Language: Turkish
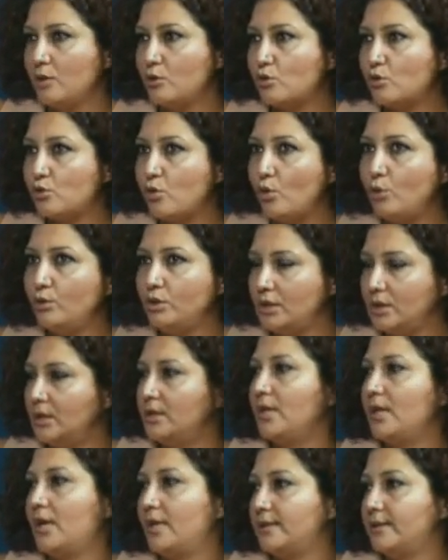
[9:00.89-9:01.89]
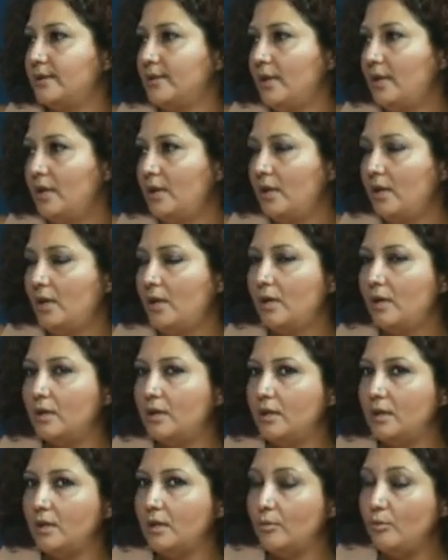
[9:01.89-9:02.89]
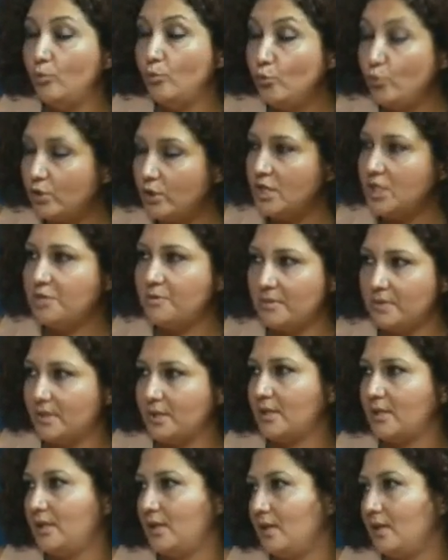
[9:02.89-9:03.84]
son yıllarda müthiş bir